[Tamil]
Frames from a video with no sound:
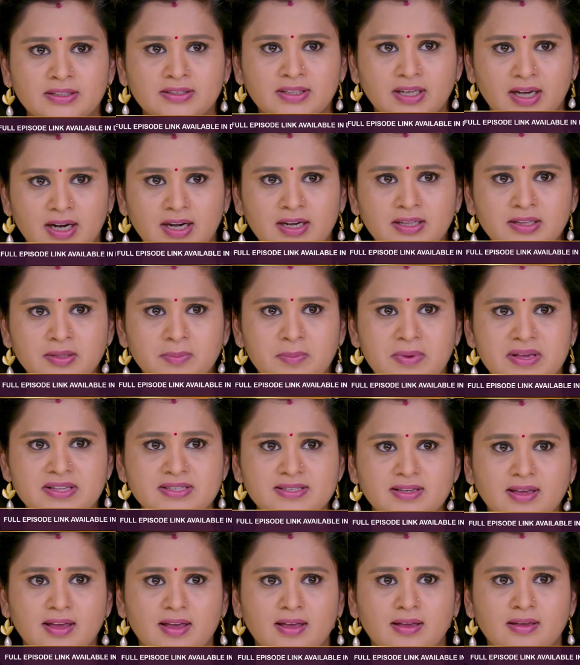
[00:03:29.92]
வார்த்தையை அளந்து
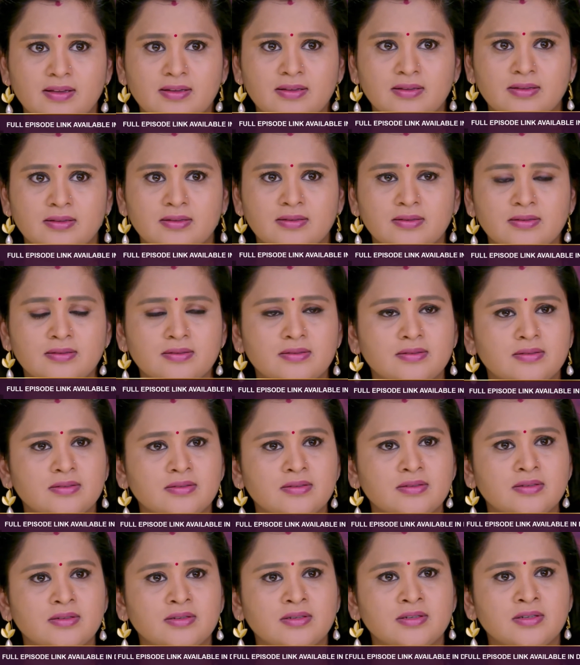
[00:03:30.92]
பேசுங்க
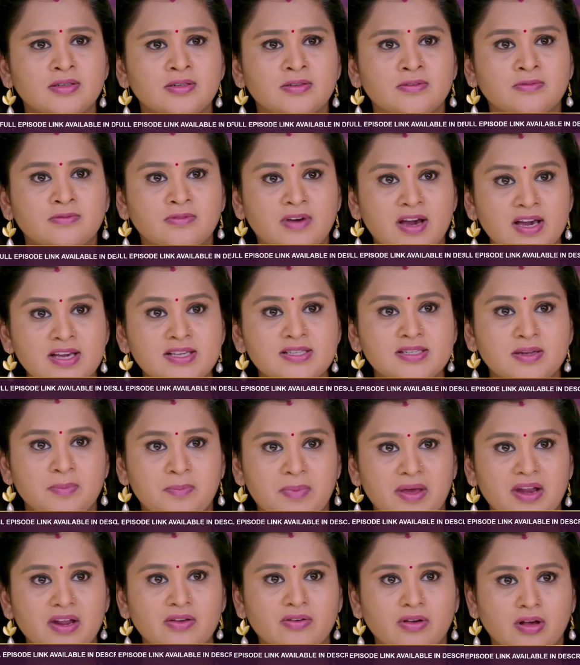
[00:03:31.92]
வயசுல
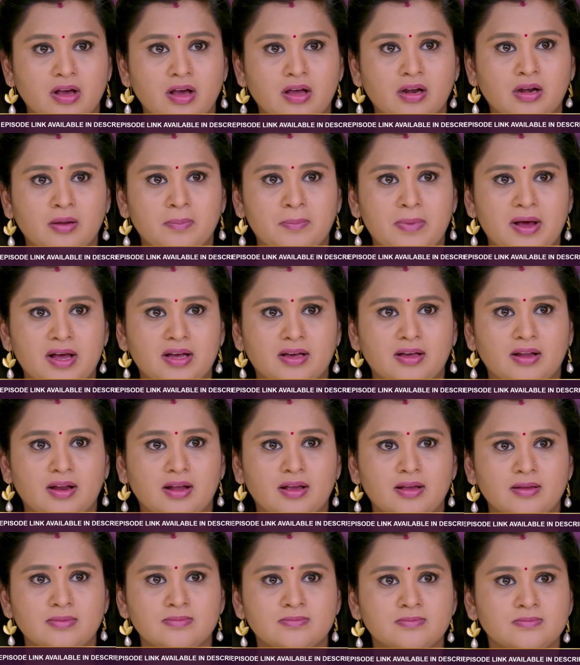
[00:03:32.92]
பெரியவங்களாச்சேன்னு
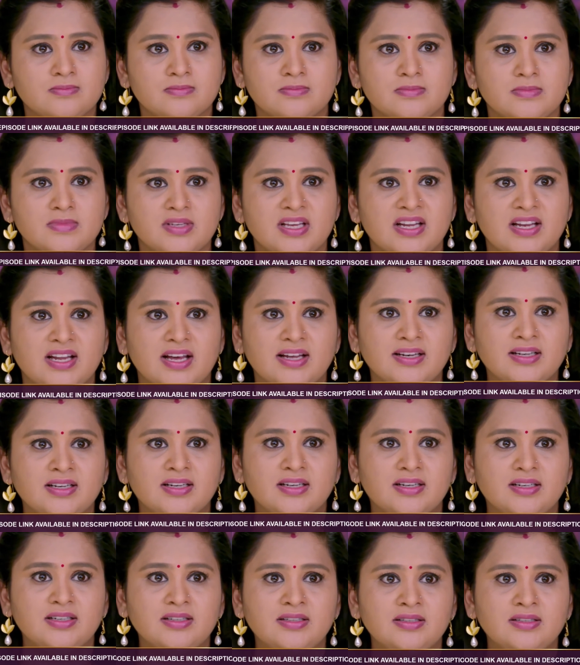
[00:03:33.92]
பாக்குறேன் இல்லனா